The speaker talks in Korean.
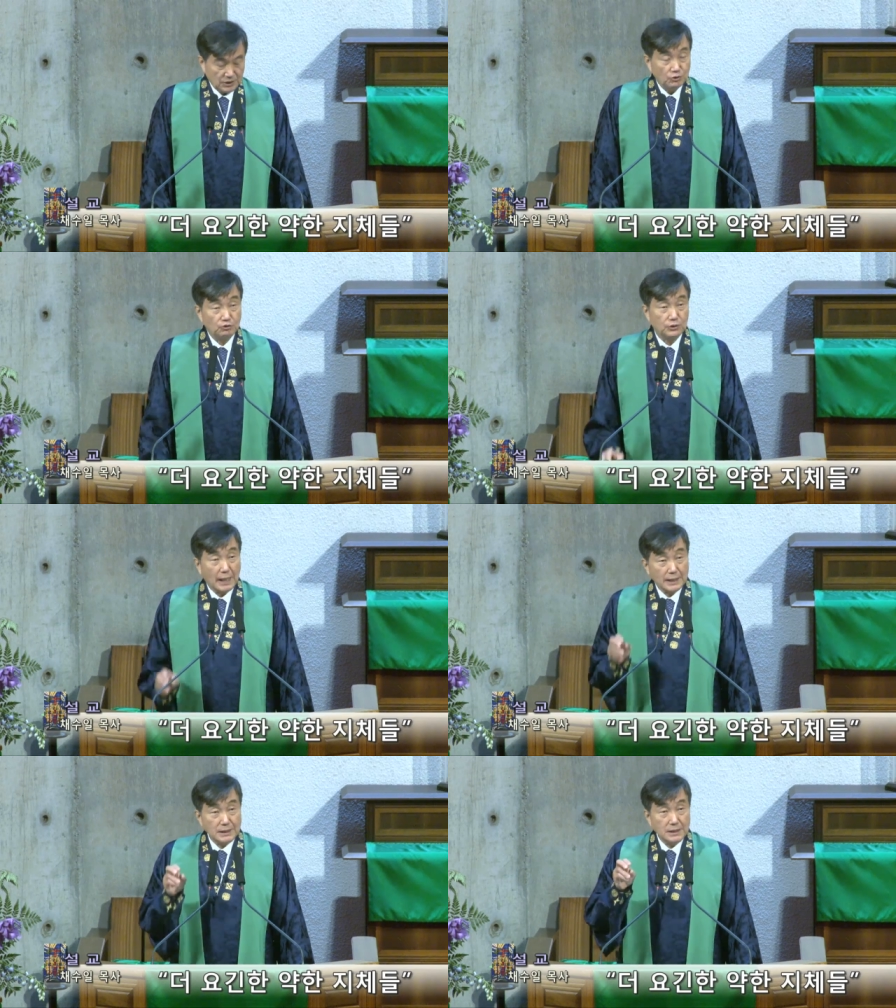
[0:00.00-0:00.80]

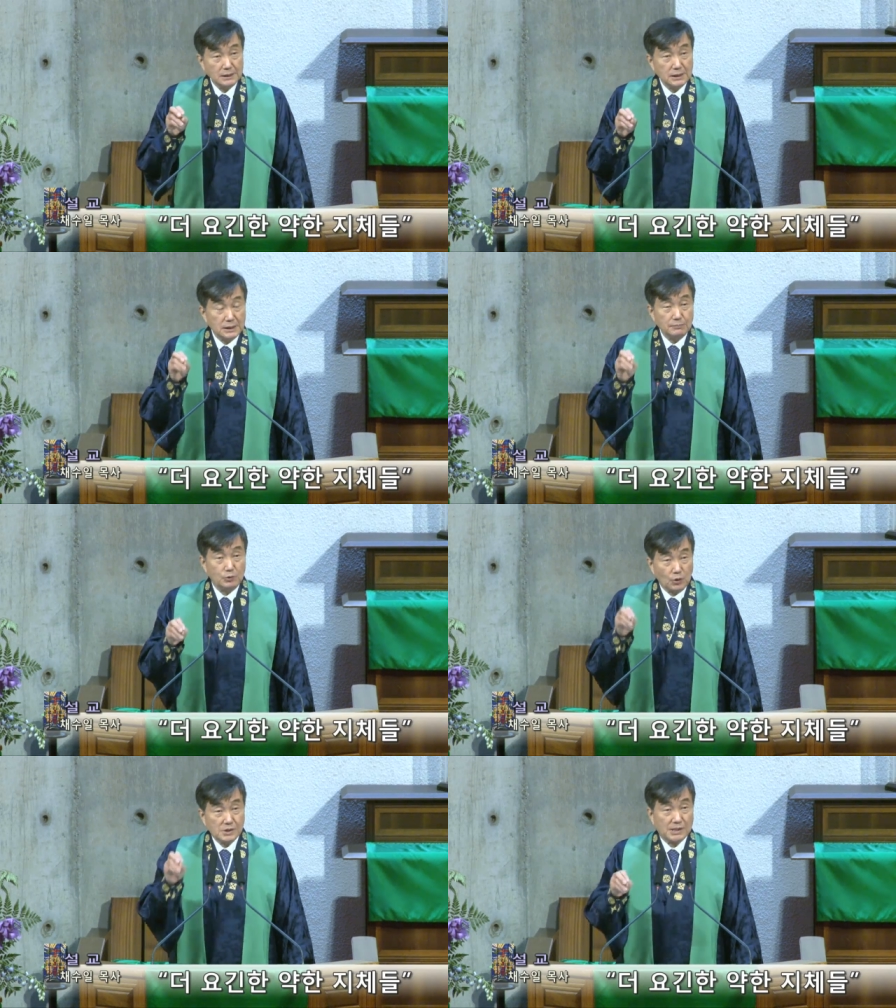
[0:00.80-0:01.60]
유다를
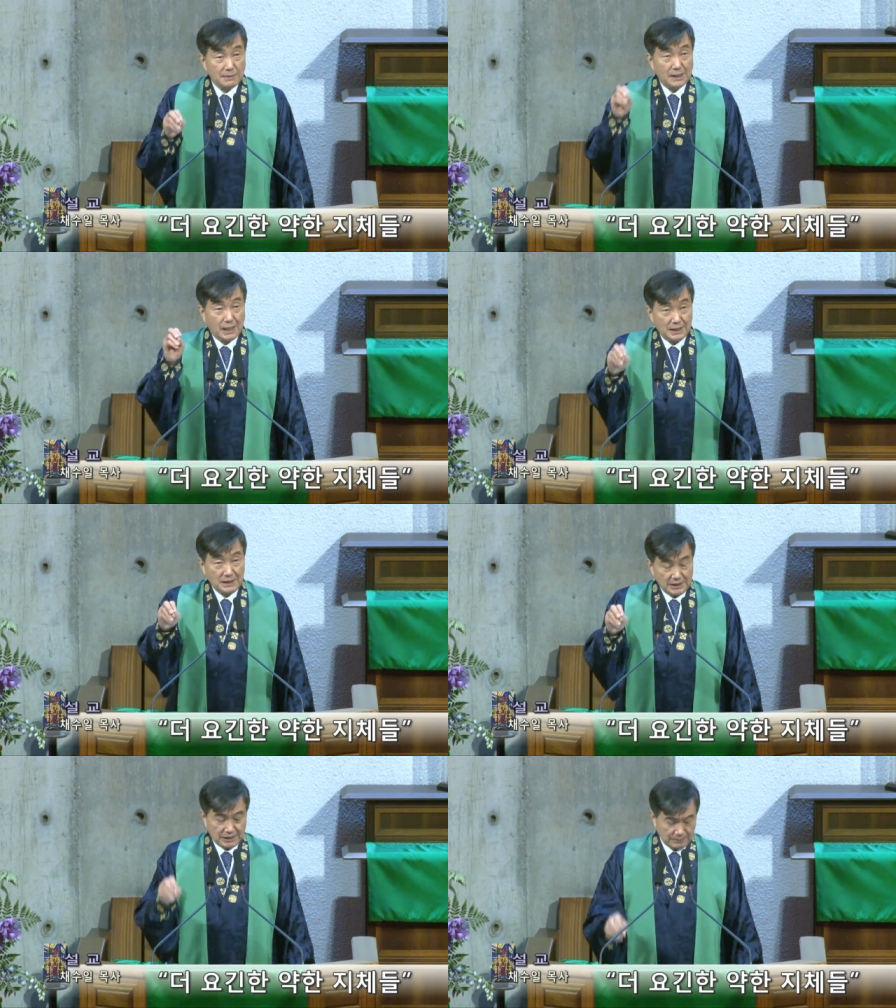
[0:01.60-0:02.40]
디딤돌 삼아
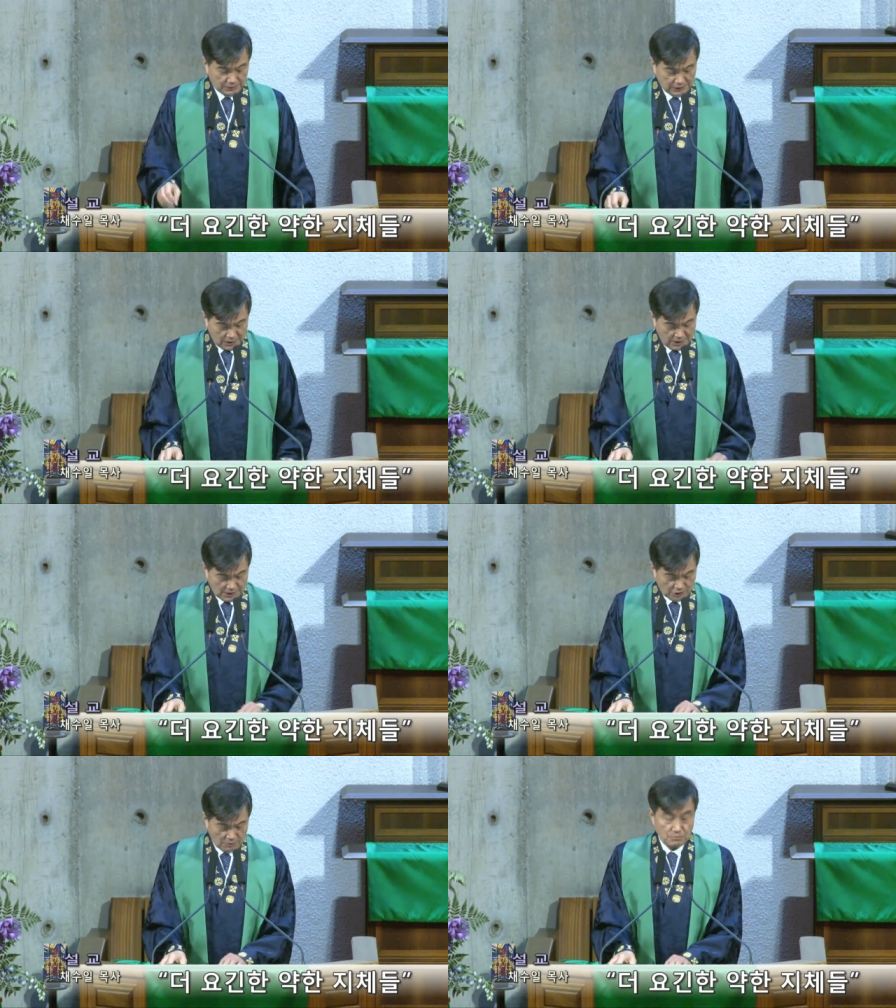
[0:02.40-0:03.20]

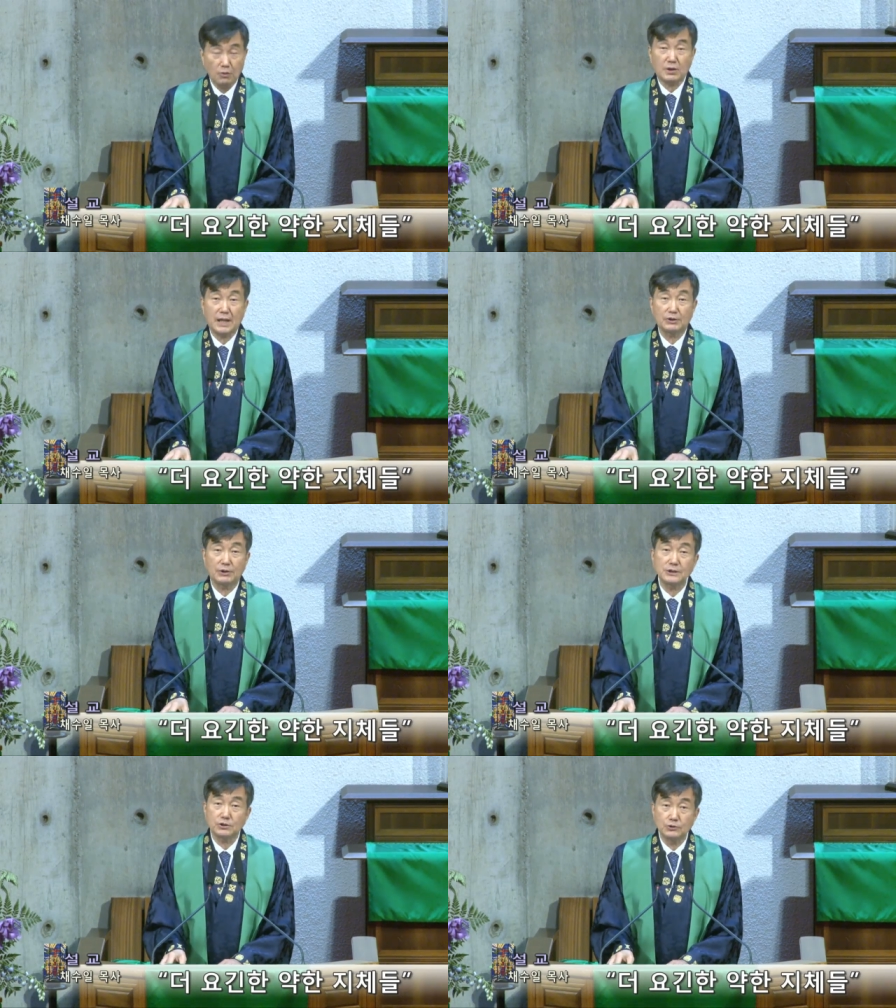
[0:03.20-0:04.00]
이집트를 정복하기
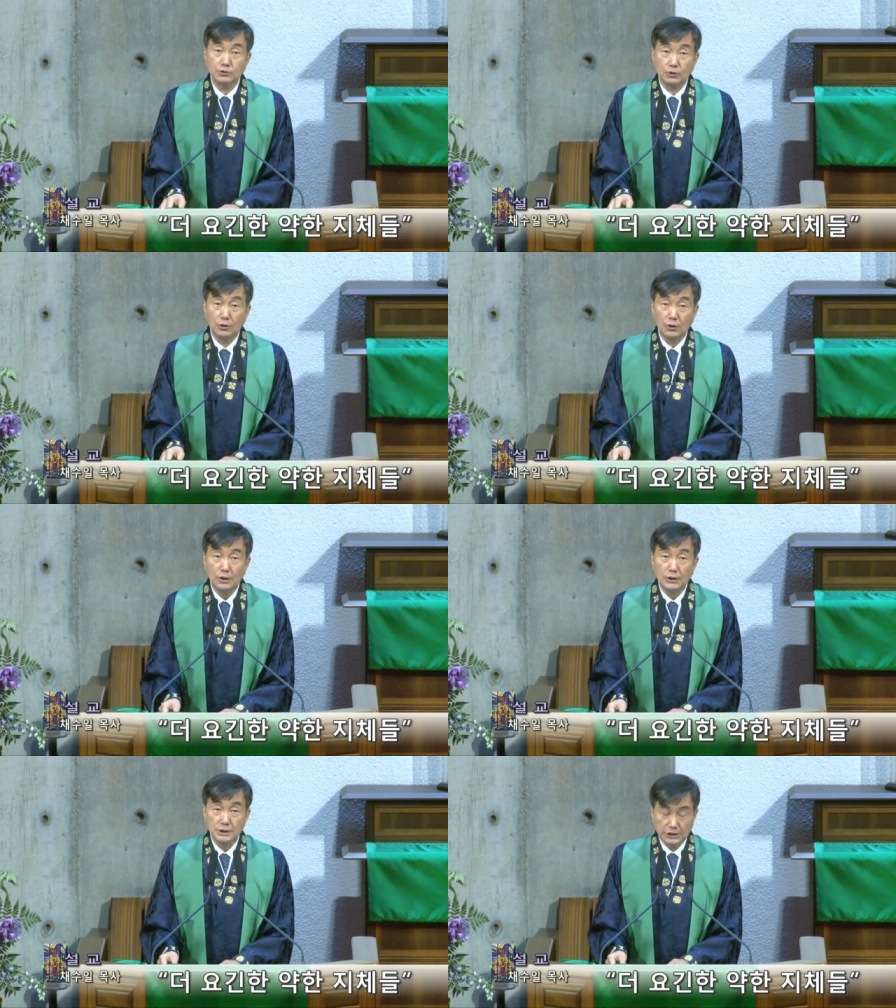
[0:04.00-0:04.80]
위한
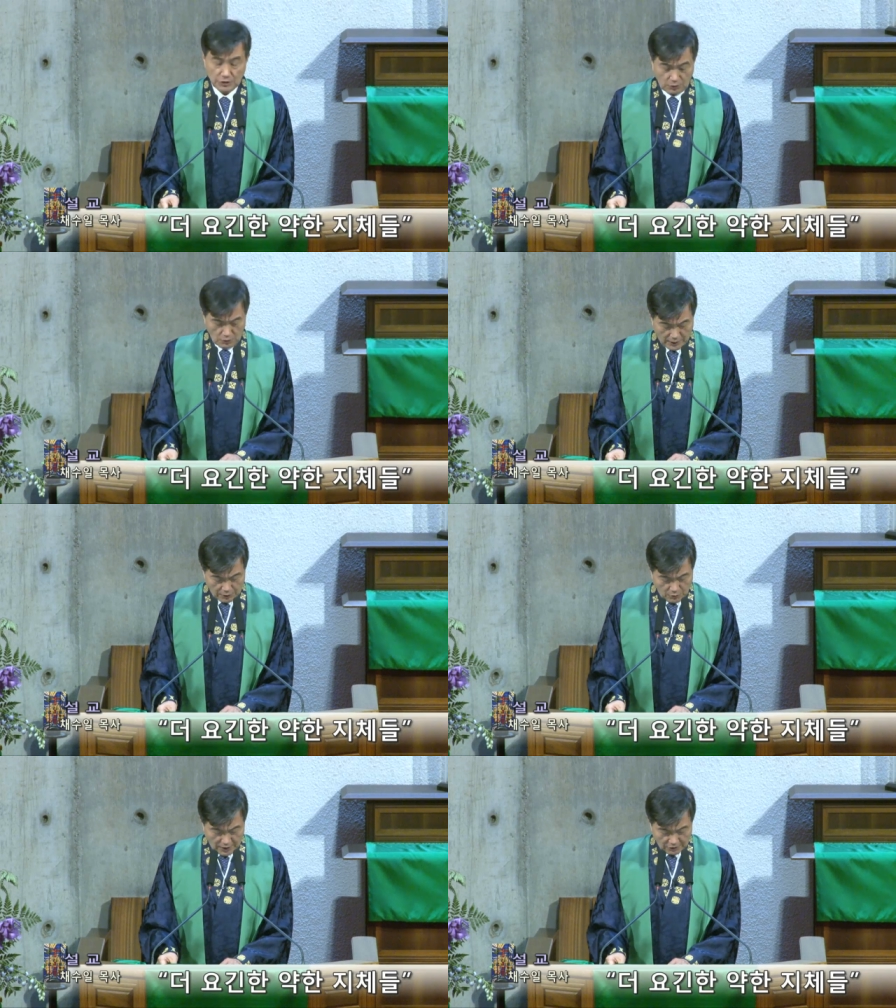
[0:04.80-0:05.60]
전초 기지로
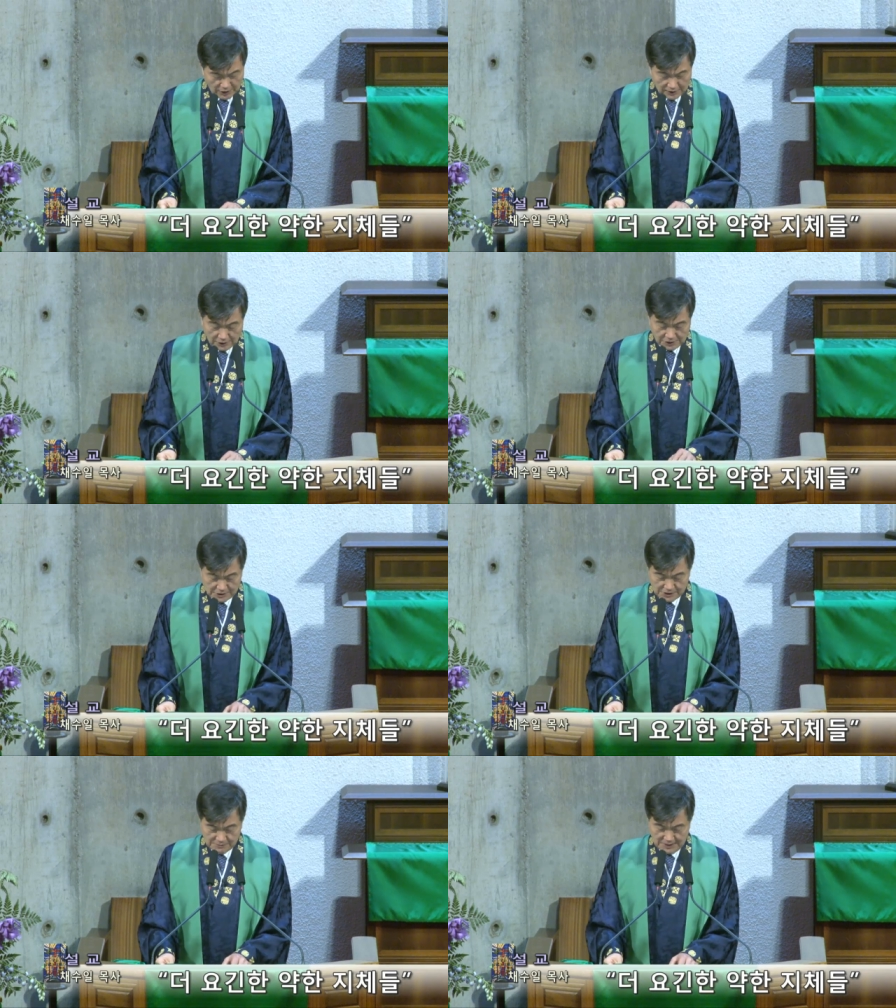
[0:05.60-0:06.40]
활용하기 위한
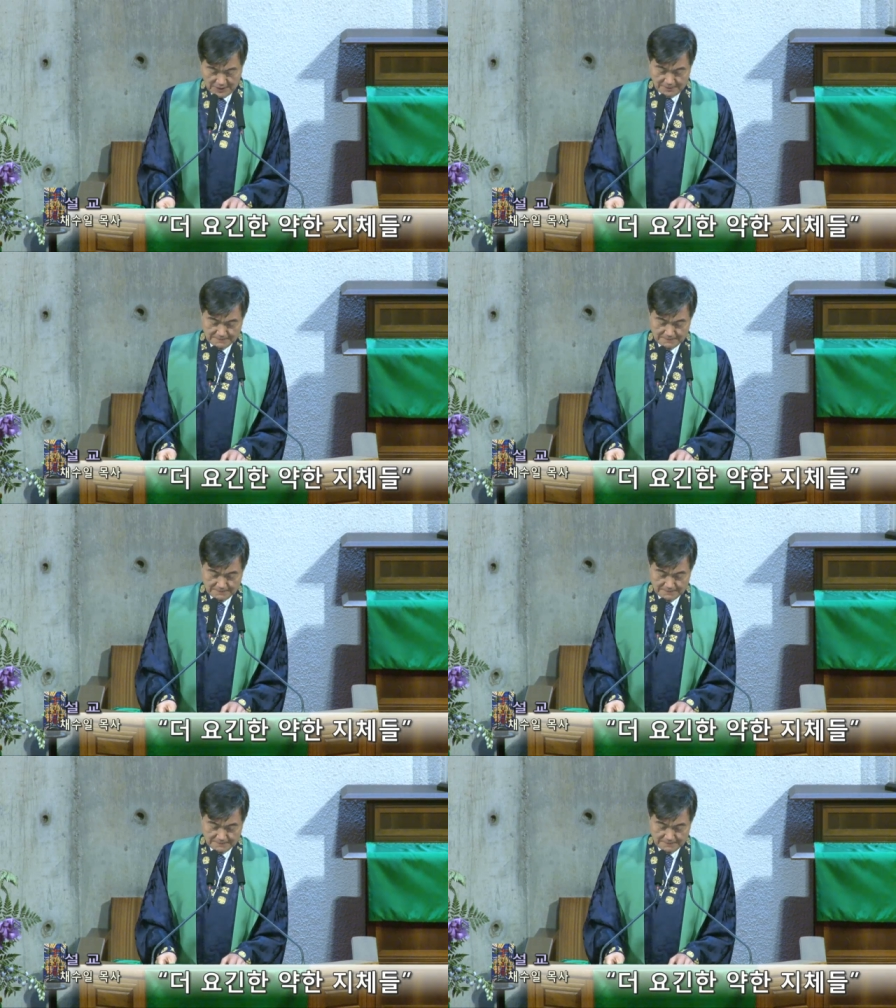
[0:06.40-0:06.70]
것이었습니다.